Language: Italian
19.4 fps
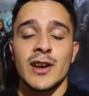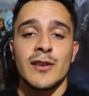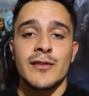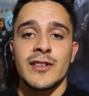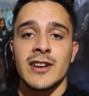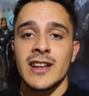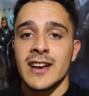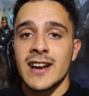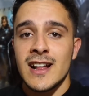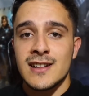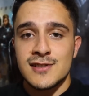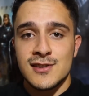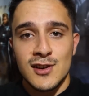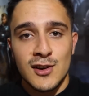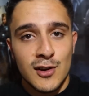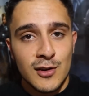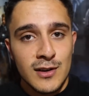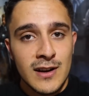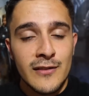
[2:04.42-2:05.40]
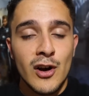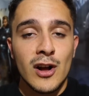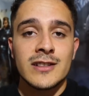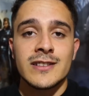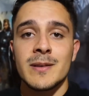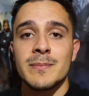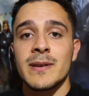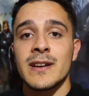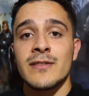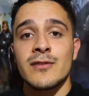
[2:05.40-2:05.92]
io vi ringrazio ancora una
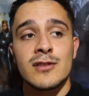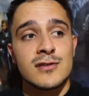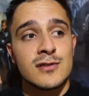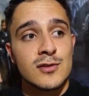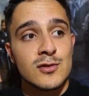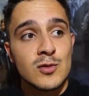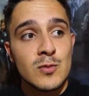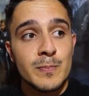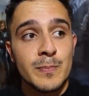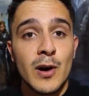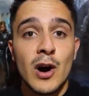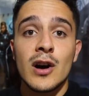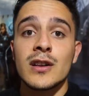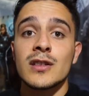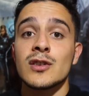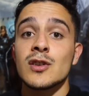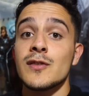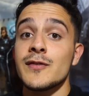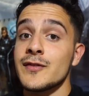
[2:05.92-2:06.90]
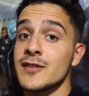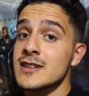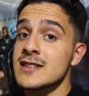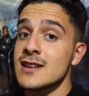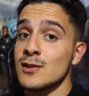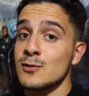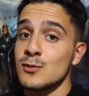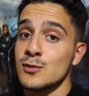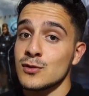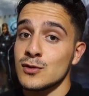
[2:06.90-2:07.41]
volta per il vostro supporto vi
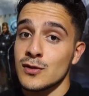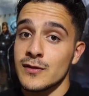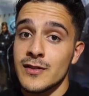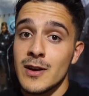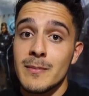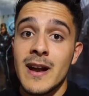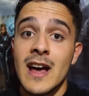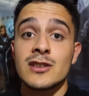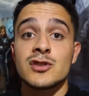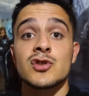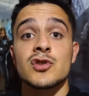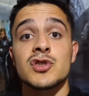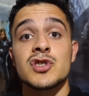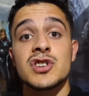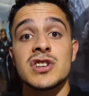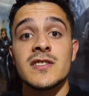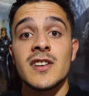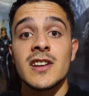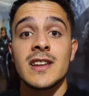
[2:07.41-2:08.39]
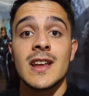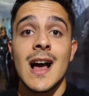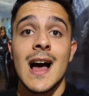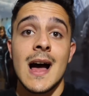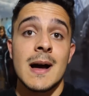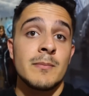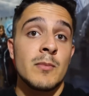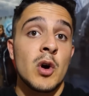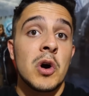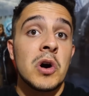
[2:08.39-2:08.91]
saluto vi abbraccio ci
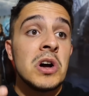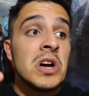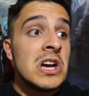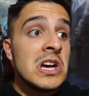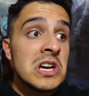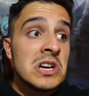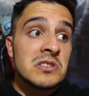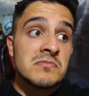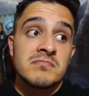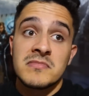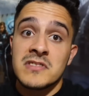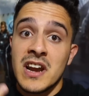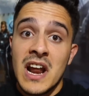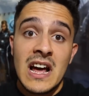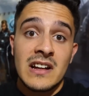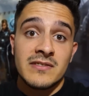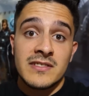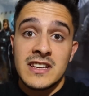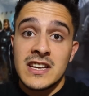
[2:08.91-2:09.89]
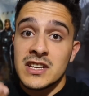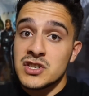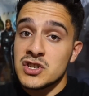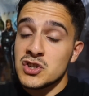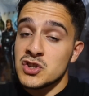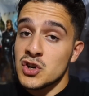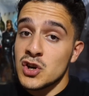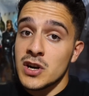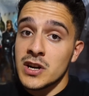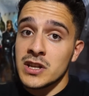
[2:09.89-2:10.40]
vediamo tra dieci
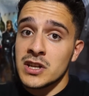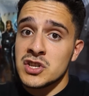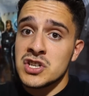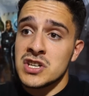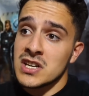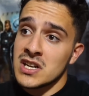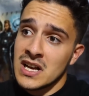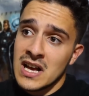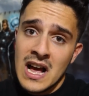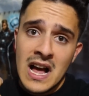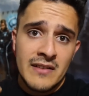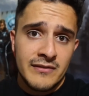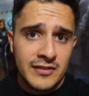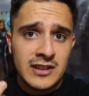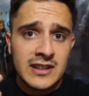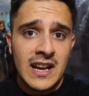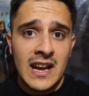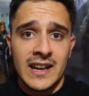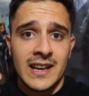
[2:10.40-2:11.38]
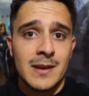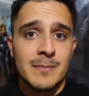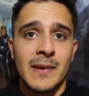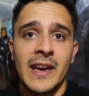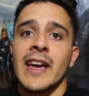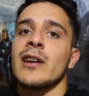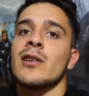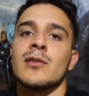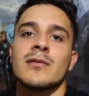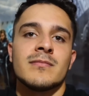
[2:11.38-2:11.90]
giorni circa, fate anche
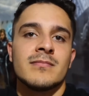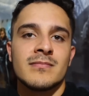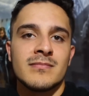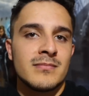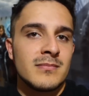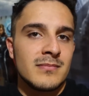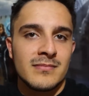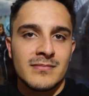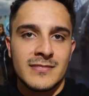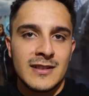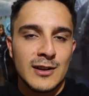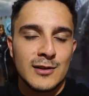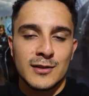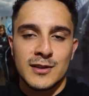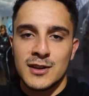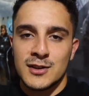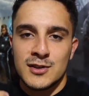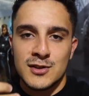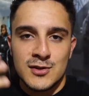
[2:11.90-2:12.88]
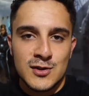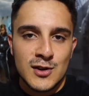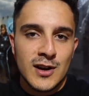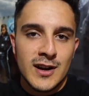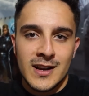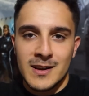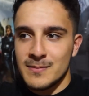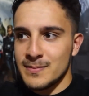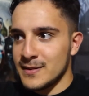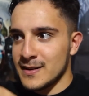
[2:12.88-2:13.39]
meno, mm, dico dieci
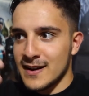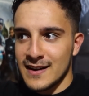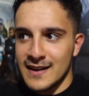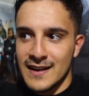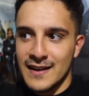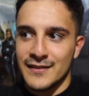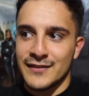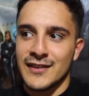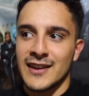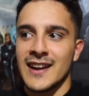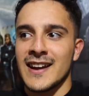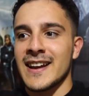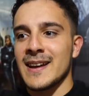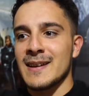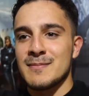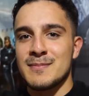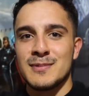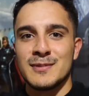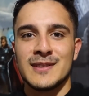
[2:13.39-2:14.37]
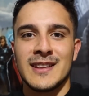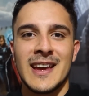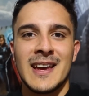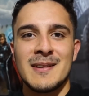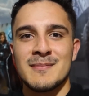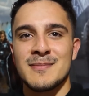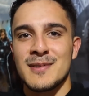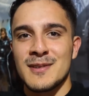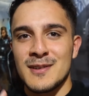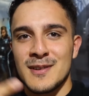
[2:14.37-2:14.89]
giorni per avere più
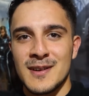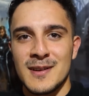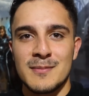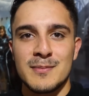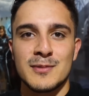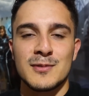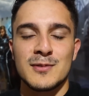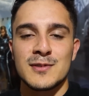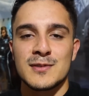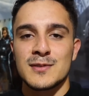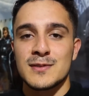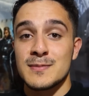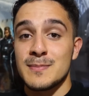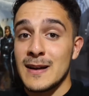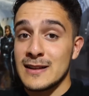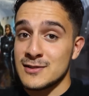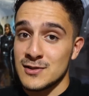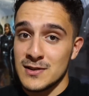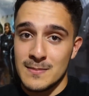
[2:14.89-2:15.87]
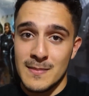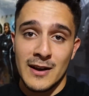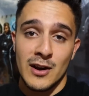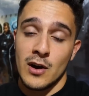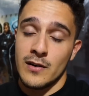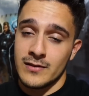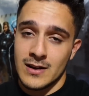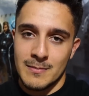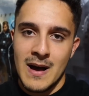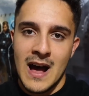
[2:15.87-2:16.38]
tempo e più spazio di
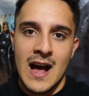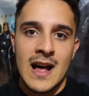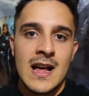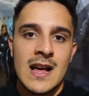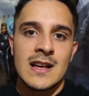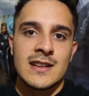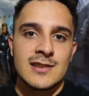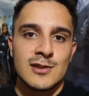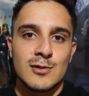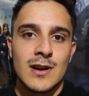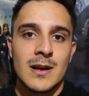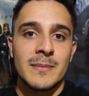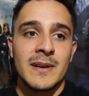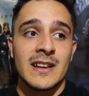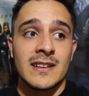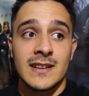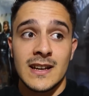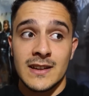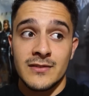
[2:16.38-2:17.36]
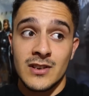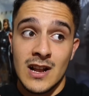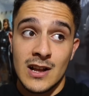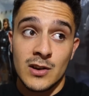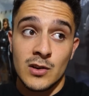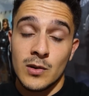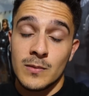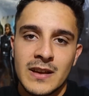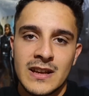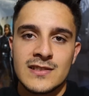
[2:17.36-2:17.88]
manovra, ma sicuramente
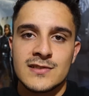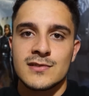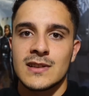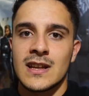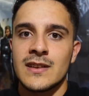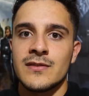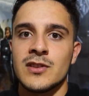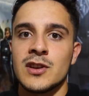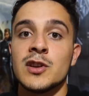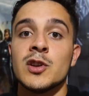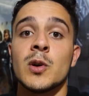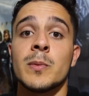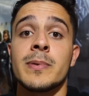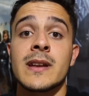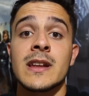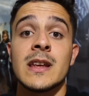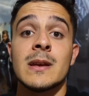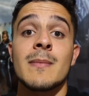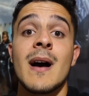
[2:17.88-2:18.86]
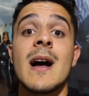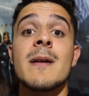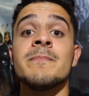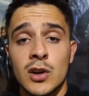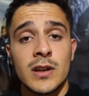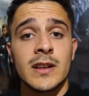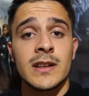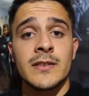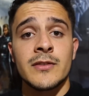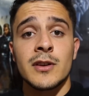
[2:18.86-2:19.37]
arriveranno, penso, dei video prima.
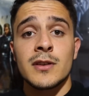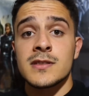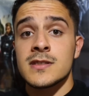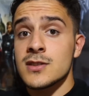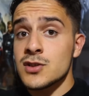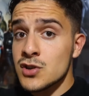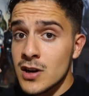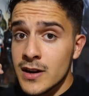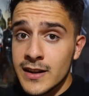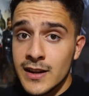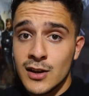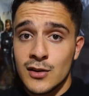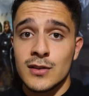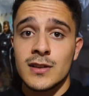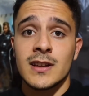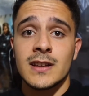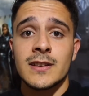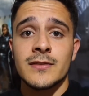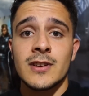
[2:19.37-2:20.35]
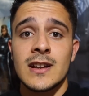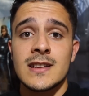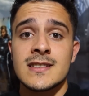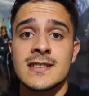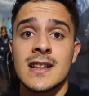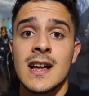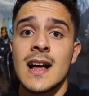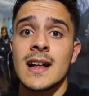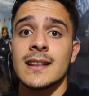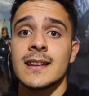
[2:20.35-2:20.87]
Godetevi questi giorni, godetevi
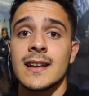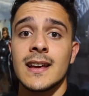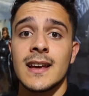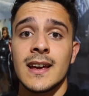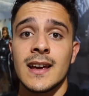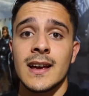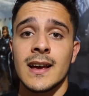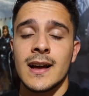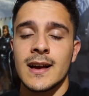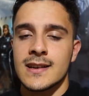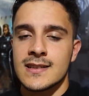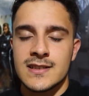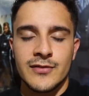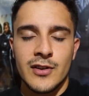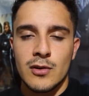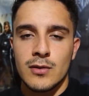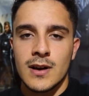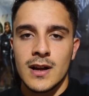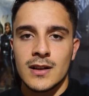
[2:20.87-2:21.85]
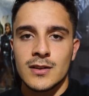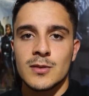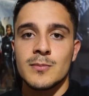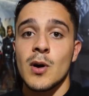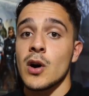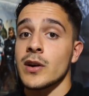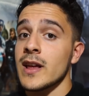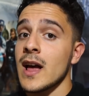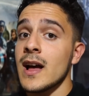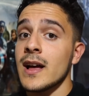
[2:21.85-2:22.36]
l'estate, anche se fa un caldo
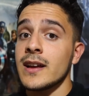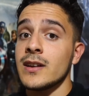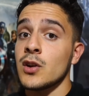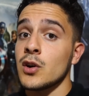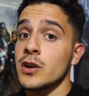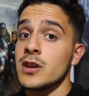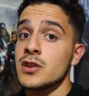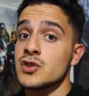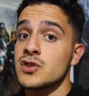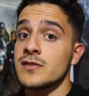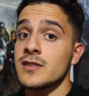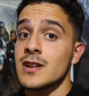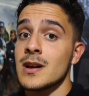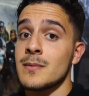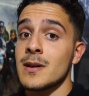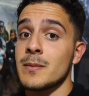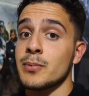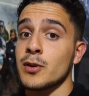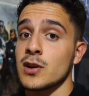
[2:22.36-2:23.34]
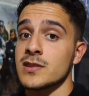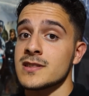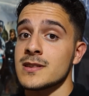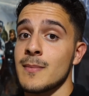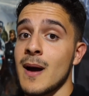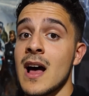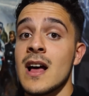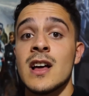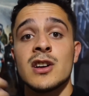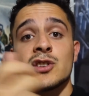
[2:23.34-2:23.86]
boia, noi ci vediamo alla
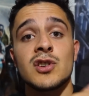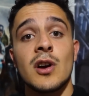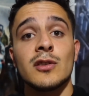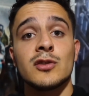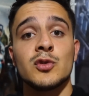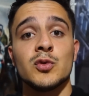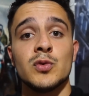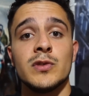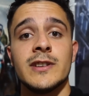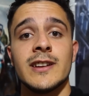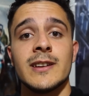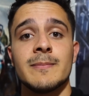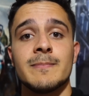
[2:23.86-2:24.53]
prossima. Ciao a tutti!